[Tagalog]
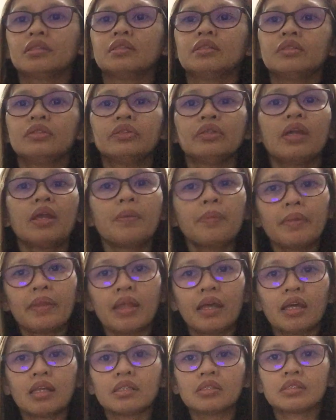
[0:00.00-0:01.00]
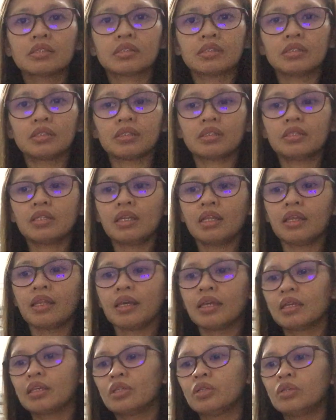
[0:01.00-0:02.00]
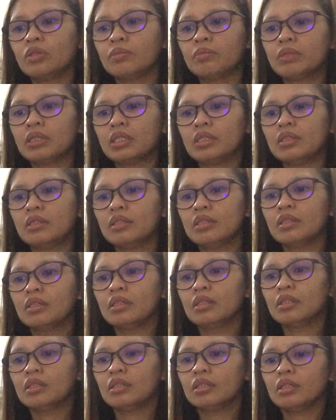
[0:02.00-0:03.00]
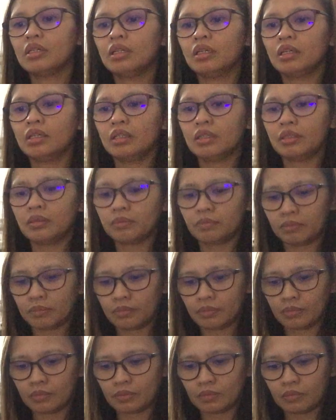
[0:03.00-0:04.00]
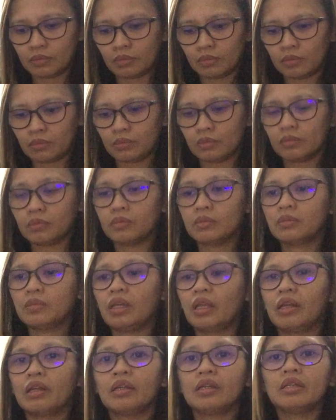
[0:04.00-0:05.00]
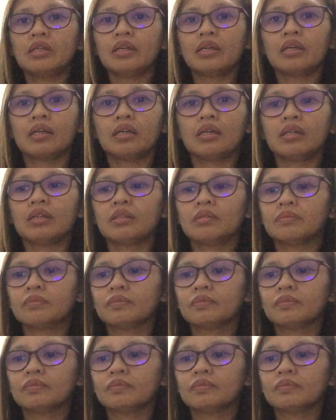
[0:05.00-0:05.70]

there are plants that they like humid um, area.